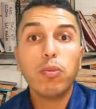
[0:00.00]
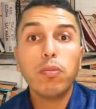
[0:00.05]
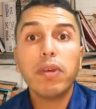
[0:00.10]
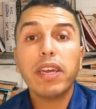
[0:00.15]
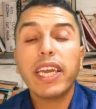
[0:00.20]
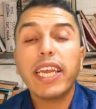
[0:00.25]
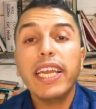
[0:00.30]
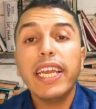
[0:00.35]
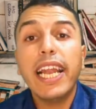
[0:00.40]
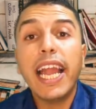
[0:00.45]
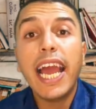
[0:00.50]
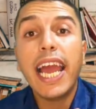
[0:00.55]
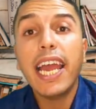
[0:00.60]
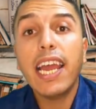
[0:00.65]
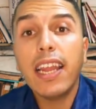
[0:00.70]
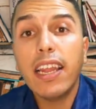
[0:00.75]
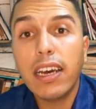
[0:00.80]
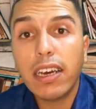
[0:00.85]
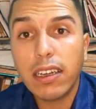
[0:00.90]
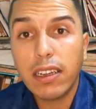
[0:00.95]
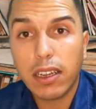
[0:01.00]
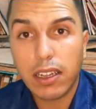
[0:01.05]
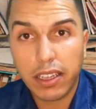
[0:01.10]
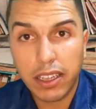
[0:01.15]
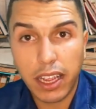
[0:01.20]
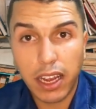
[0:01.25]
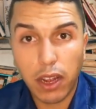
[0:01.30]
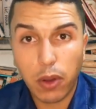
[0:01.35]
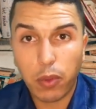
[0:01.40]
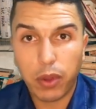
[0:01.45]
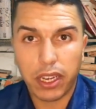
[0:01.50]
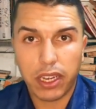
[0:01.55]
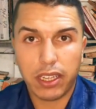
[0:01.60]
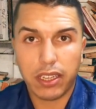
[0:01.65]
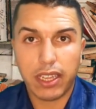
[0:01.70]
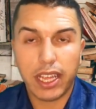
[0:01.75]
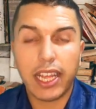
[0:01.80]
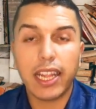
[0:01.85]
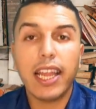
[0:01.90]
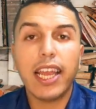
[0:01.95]
ثم كاين الحاله ديال
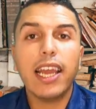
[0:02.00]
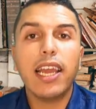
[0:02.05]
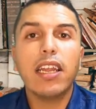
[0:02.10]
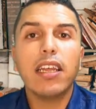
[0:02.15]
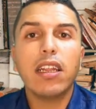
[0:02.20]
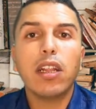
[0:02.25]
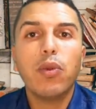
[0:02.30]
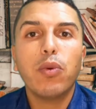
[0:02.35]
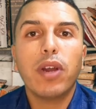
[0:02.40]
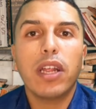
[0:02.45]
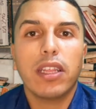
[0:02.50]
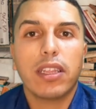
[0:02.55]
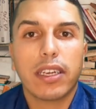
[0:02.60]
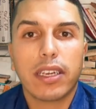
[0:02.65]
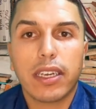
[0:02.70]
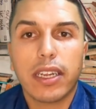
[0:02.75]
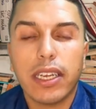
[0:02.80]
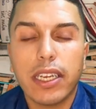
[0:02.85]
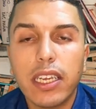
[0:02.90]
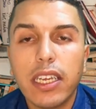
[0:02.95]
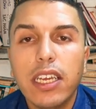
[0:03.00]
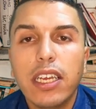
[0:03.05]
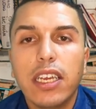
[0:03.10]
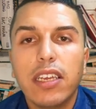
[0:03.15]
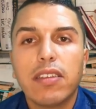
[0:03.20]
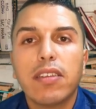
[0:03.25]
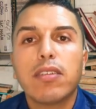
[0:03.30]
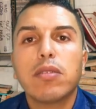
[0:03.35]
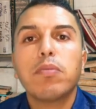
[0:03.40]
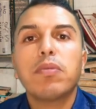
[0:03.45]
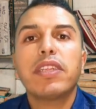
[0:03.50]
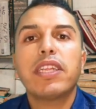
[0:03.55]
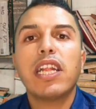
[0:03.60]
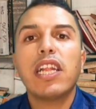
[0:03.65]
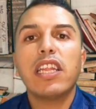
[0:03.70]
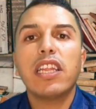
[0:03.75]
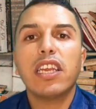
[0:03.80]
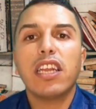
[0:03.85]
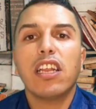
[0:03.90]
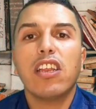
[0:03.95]
الوالد هذه الحاله ديال الوالد الراعي
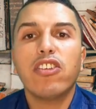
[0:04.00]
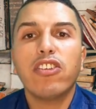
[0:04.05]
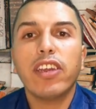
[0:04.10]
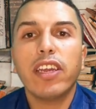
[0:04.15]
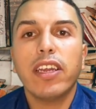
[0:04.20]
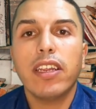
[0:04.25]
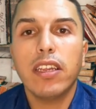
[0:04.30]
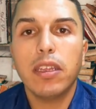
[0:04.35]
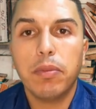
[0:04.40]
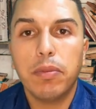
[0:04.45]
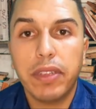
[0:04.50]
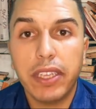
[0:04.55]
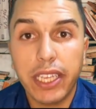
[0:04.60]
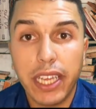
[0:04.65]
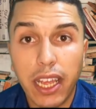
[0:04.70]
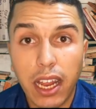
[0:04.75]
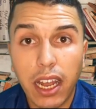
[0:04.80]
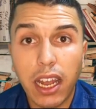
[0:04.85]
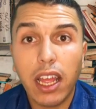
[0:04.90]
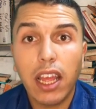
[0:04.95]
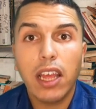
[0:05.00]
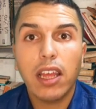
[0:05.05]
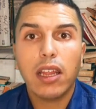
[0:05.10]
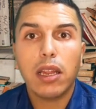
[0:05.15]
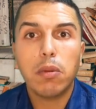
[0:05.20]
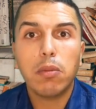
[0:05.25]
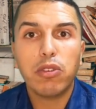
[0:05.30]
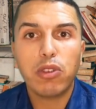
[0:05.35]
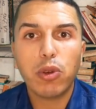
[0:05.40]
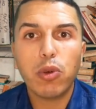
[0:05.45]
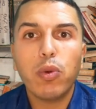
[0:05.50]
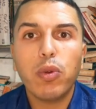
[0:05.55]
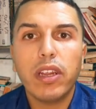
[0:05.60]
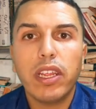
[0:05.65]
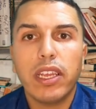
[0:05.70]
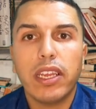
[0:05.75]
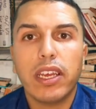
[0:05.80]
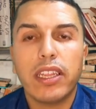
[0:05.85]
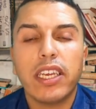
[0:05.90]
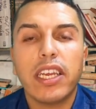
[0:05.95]
تتمثل ذاك الجانب ديال
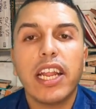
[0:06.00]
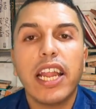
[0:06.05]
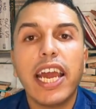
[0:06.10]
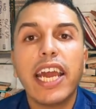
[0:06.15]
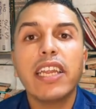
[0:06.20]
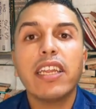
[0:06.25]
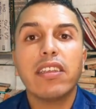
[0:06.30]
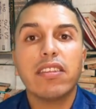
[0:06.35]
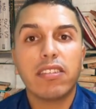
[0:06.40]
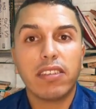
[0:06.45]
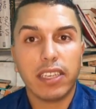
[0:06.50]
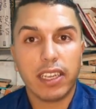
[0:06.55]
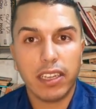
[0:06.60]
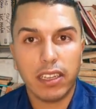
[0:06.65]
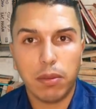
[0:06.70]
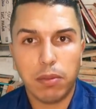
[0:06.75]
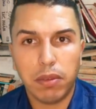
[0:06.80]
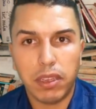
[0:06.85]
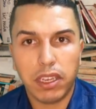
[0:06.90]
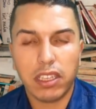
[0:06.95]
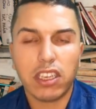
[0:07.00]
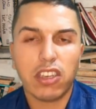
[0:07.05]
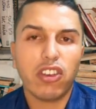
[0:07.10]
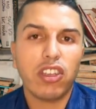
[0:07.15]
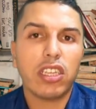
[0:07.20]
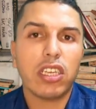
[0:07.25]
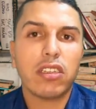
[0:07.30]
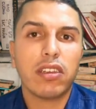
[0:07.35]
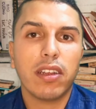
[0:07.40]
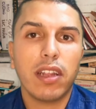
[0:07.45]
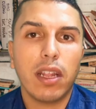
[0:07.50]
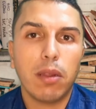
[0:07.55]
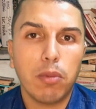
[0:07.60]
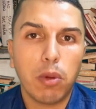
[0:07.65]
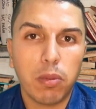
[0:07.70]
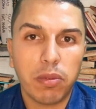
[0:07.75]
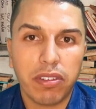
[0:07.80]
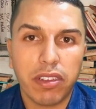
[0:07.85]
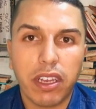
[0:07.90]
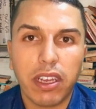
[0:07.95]
المسؤوليه ذاك الانا التعليميه الشيء اللي
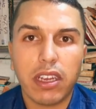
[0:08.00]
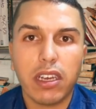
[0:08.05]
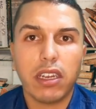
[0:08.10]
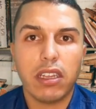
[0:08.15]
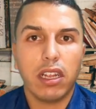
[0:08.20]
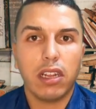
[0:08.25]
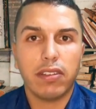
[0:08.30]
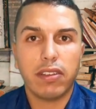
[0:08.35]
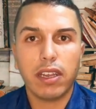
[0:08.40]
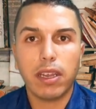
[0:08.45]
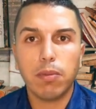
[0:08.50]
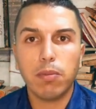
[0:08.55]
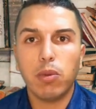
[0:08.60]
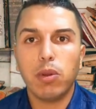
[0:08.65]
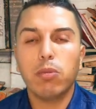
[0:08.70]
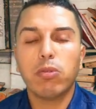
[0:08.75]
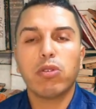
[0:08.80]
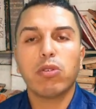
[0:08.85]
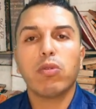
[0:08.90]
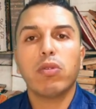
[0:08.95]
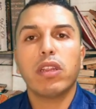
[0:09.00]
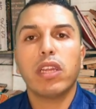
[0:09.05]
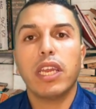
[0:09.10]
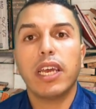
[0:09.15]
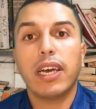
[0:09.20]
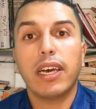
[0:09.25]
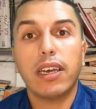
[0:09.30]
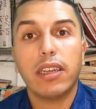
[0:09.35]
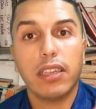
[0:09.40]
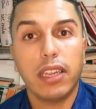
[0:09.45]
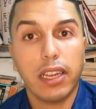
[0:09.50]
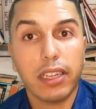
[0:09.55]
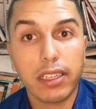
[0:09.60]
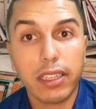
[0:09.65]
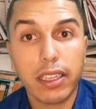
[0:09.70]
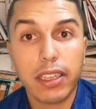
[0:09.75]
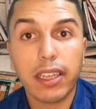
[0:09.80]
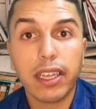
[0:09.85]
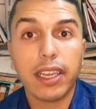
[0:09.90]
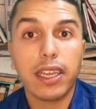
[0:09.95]
تنتعلموه من الصغار ديال تحمل المسؤوليه
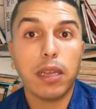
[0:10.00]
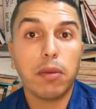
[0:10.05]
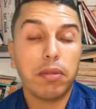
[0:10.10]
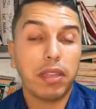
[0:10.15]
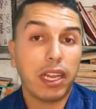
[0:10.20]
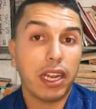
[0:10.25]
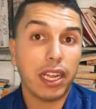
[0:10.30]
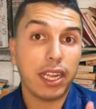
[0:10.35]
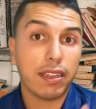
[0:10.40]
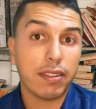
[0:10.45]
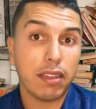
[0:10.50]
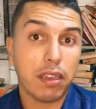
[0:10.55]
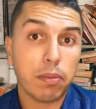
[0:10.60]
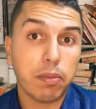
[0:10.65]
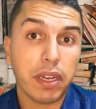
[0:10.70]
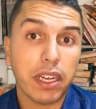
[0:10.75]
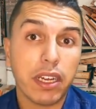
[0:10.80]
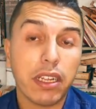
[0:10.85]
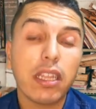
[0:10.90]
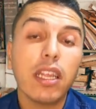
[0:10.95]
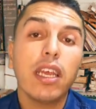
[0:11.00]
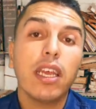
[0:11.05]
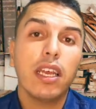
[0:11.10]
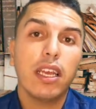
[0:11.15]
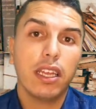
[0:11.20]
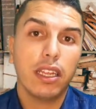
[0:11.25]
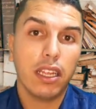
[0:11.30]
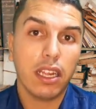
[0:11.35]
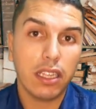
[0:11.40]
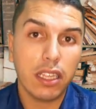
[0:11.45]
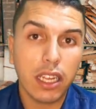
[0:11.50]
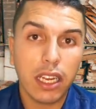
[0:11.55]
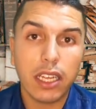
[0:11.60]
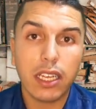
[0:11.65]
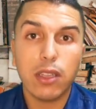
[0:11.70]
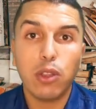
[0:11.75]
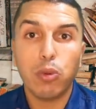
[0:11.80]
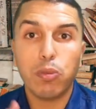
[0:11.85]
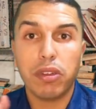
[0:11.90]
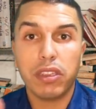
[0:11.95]
ديال التنظيم ديال الانضباط ديال
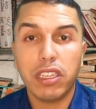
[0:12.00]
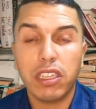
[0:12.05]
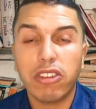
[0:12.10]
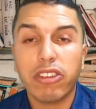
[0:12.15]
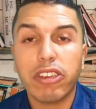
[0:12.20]
دير هذه وما